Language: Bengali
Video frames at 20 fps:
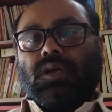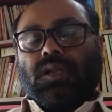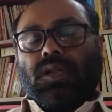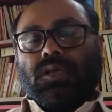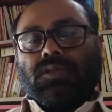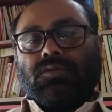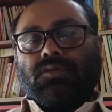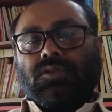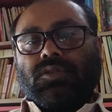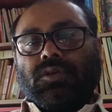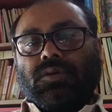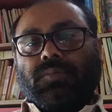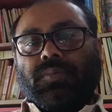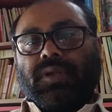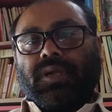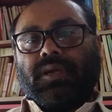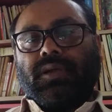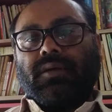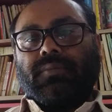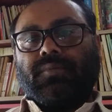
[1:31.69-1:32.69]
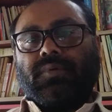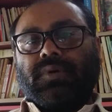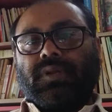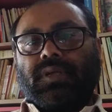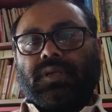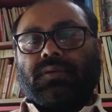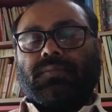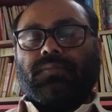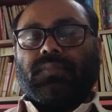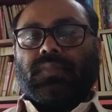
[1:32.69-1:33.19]
রাজনৈতিক প্রেক্ষাপটে
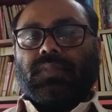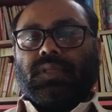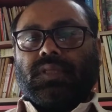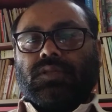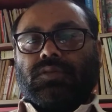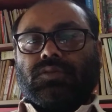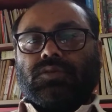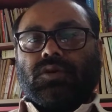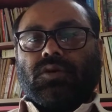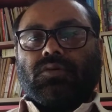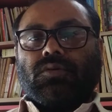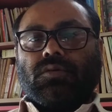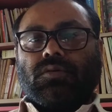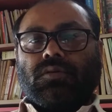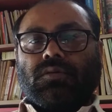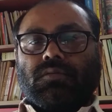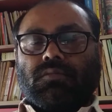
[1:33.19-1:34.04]
যখন